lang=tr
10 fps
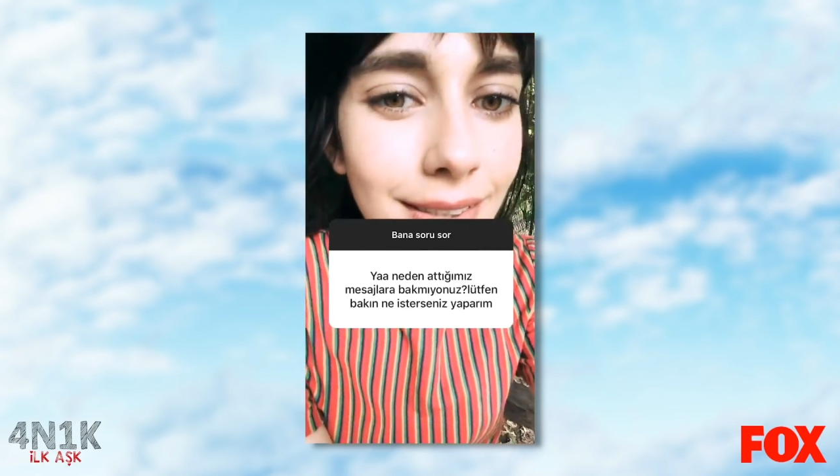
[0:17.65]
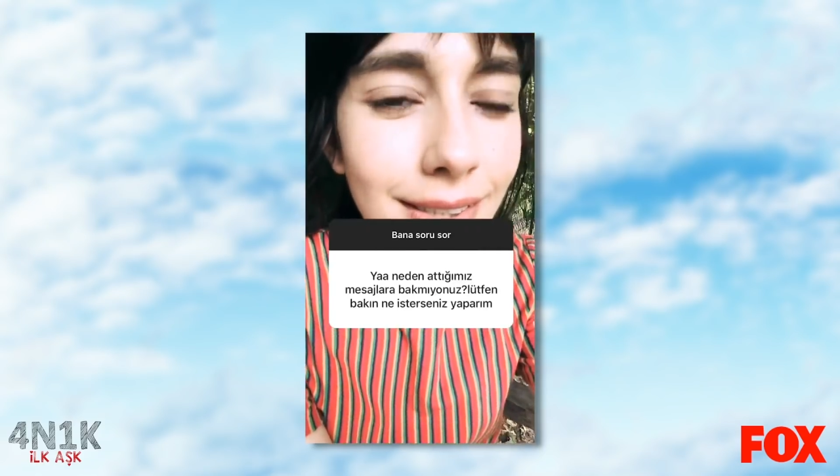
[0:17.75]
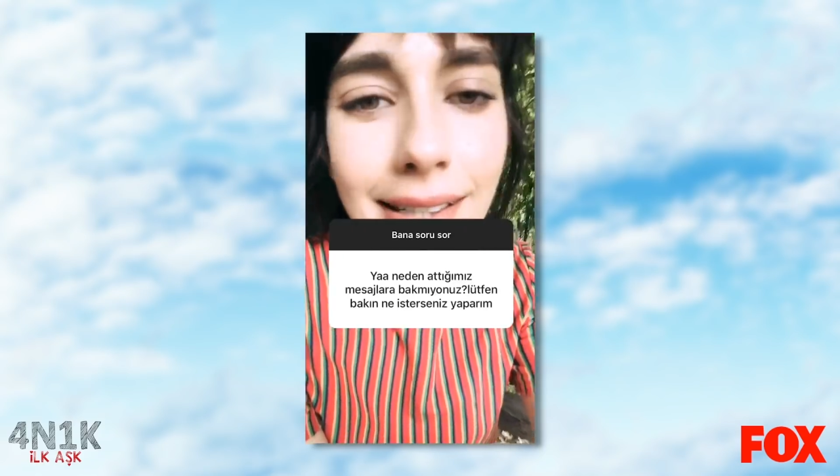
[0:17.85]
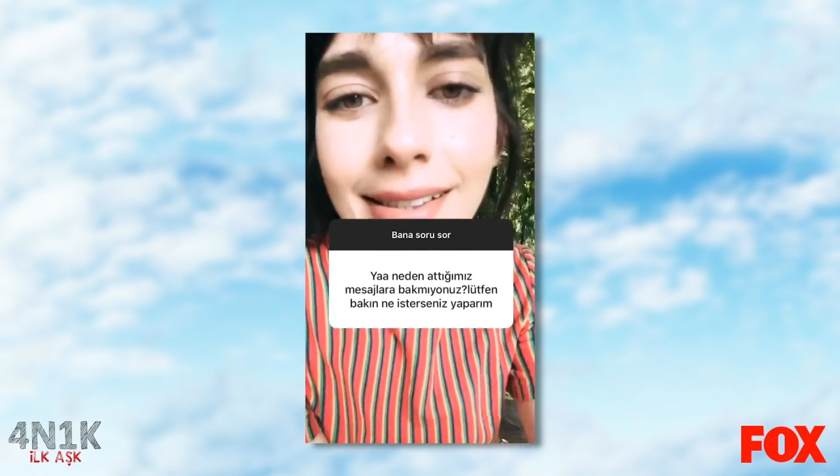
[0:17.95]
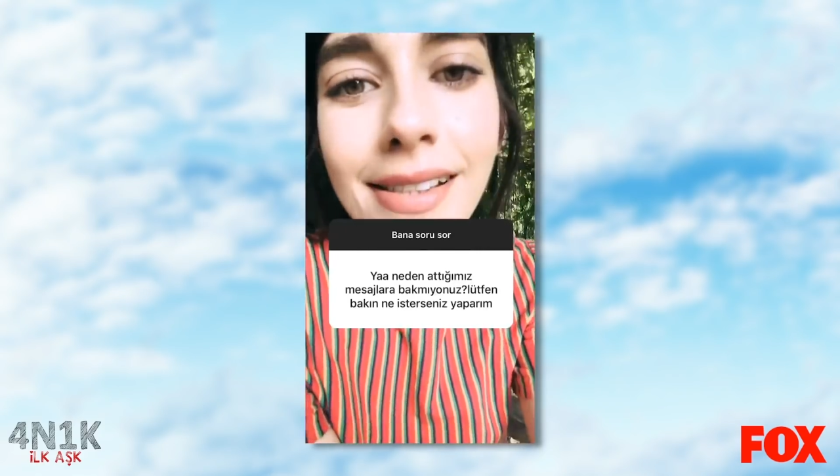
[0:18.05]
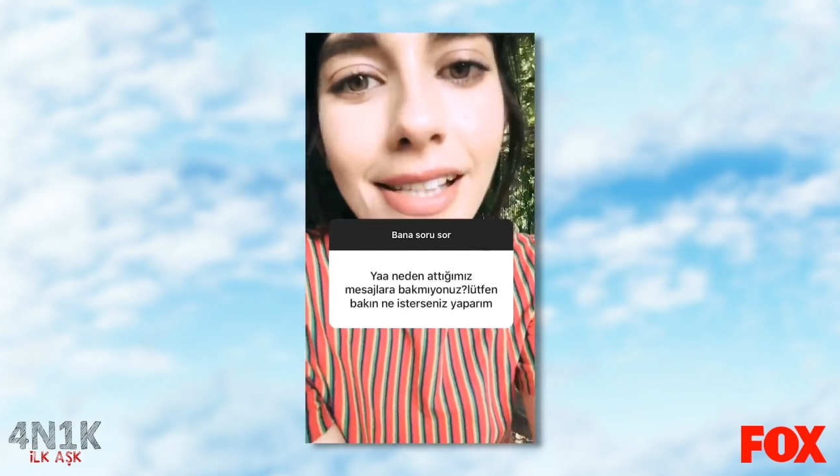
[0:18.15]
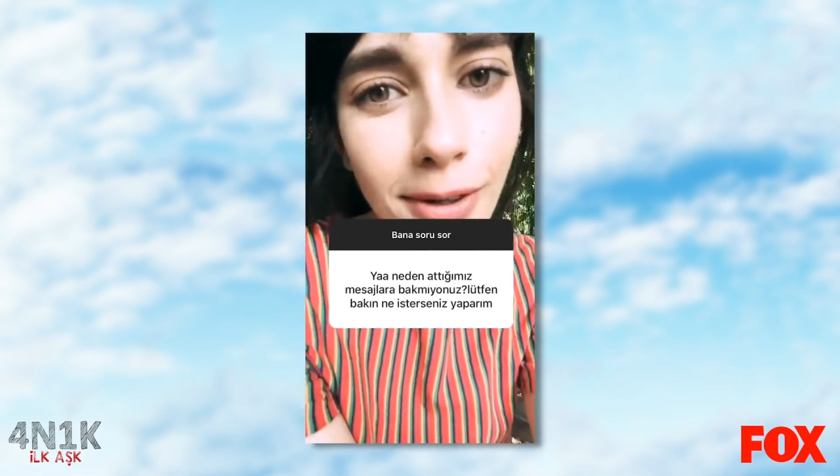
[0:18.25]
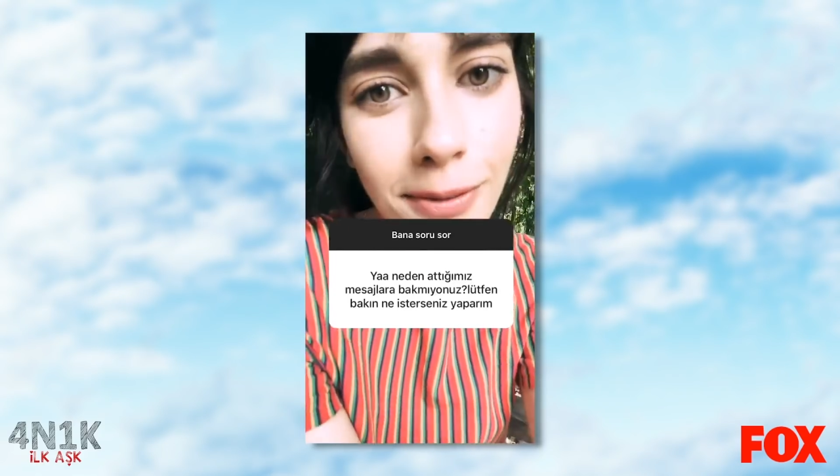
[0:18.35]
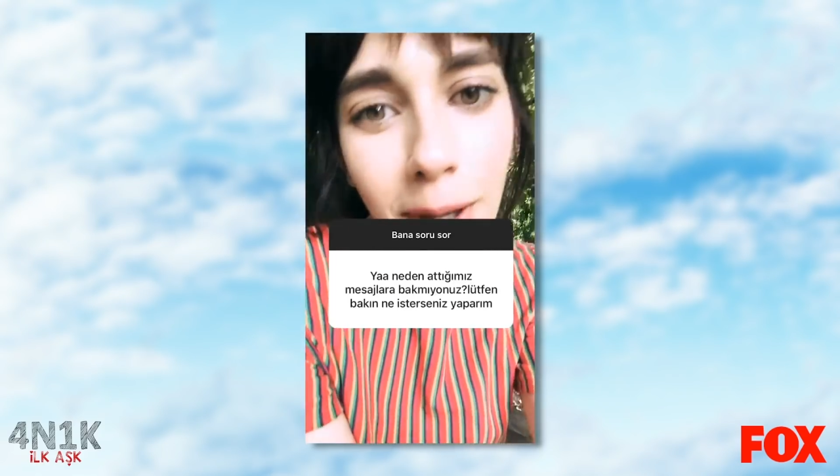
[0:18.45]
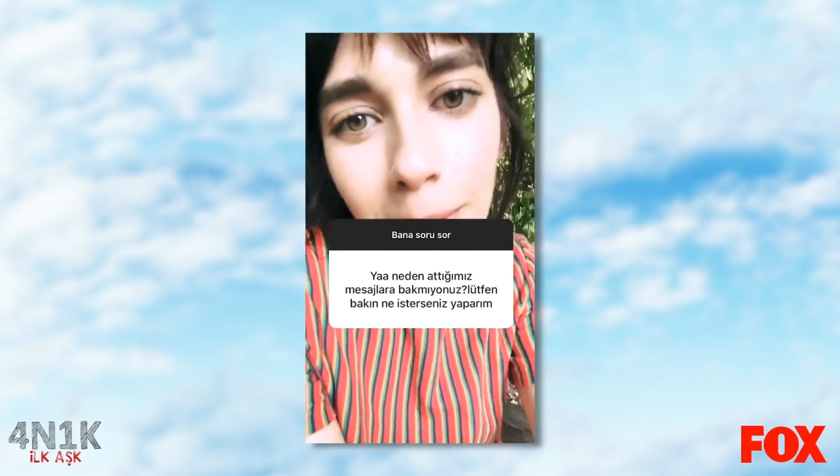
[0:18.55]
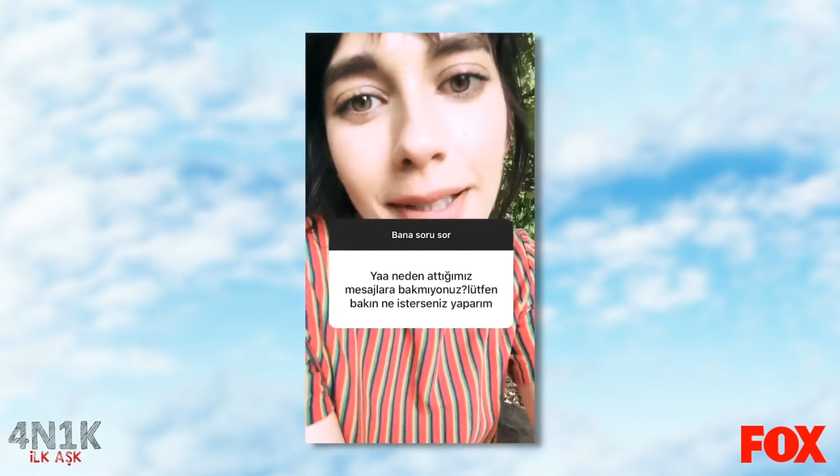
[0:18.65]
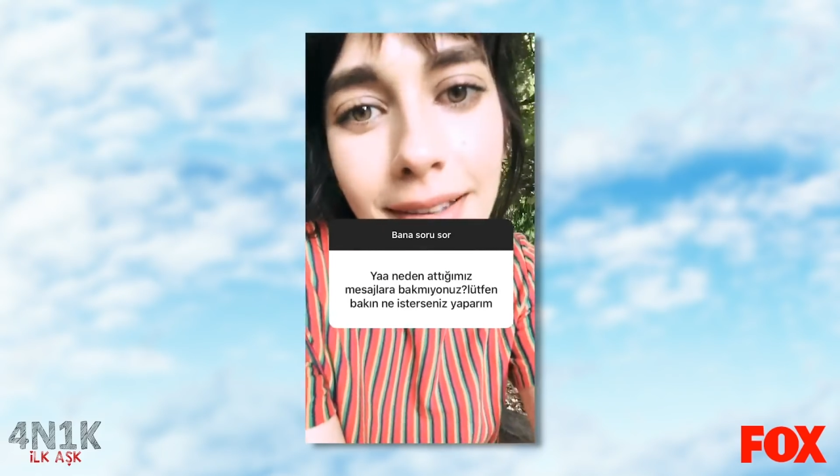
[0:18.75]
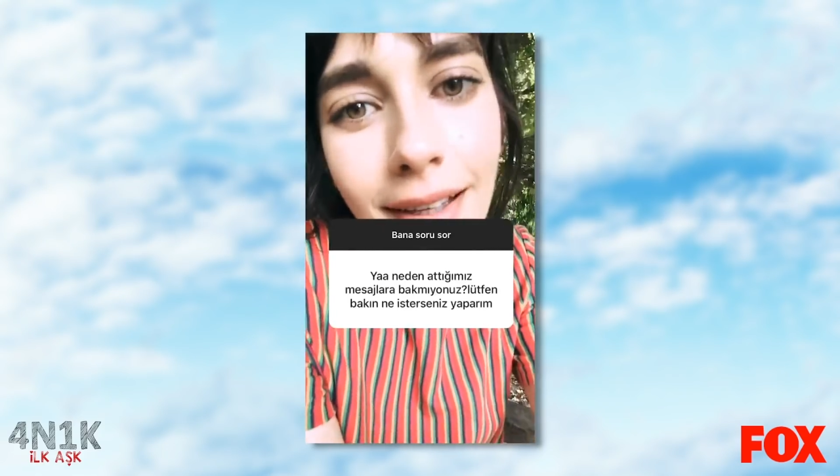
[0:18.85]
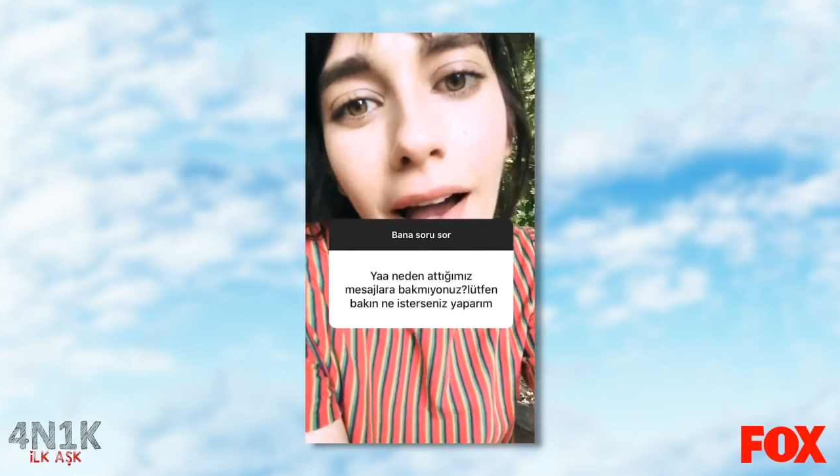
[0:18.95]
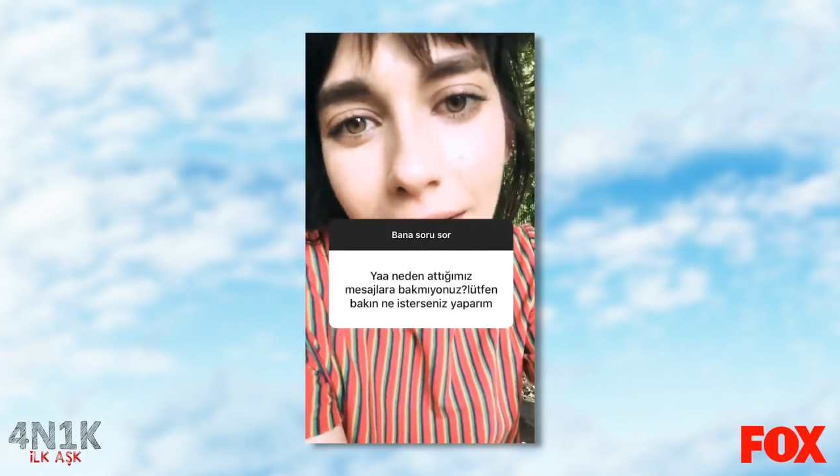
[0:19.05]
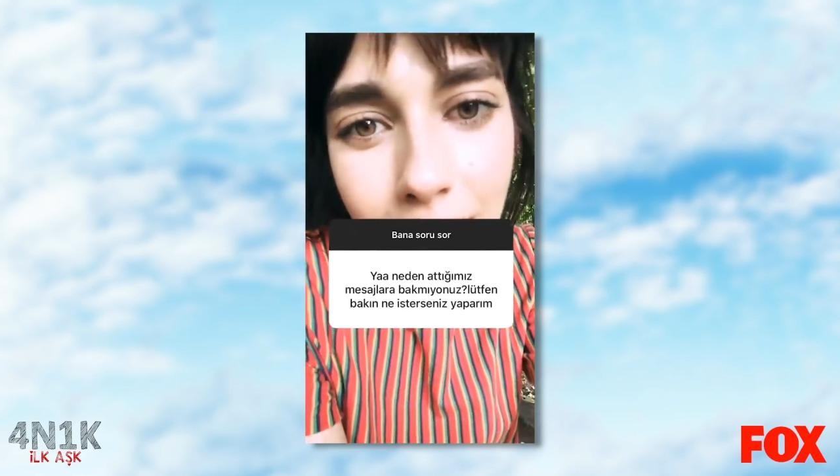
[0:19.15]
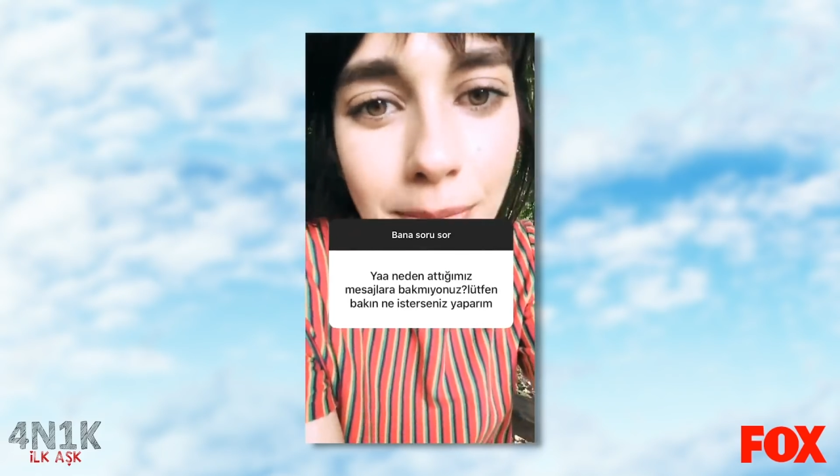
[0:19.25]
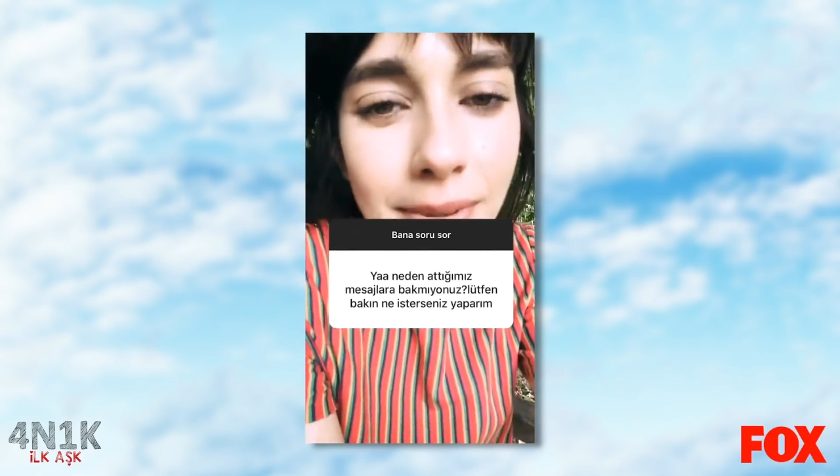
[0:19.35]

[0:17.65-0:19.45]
Sadece cevap vermek ayrı bir